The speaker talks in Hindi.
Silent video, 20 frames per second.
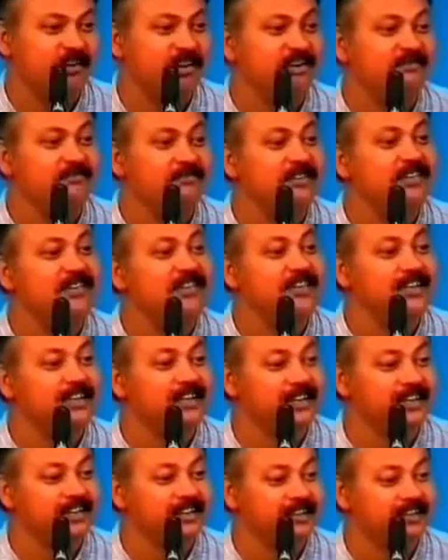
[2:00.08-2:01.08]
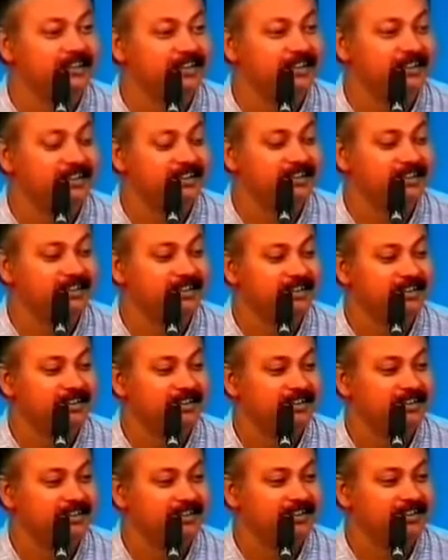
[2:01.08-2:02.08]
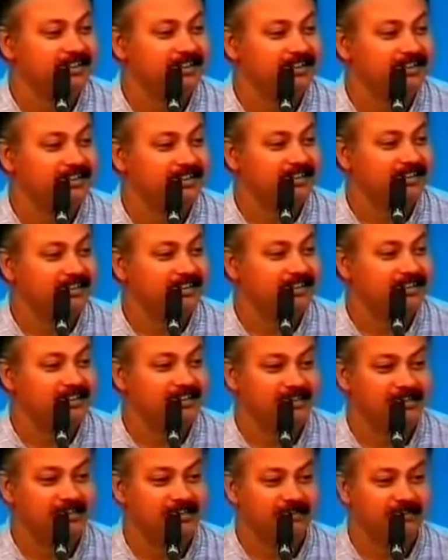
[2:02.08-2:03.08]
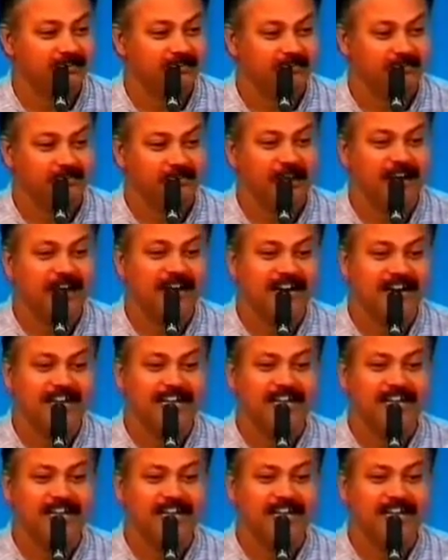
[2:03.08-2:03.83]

को मैडम मत कहिए माँ बोलिए बहन माँ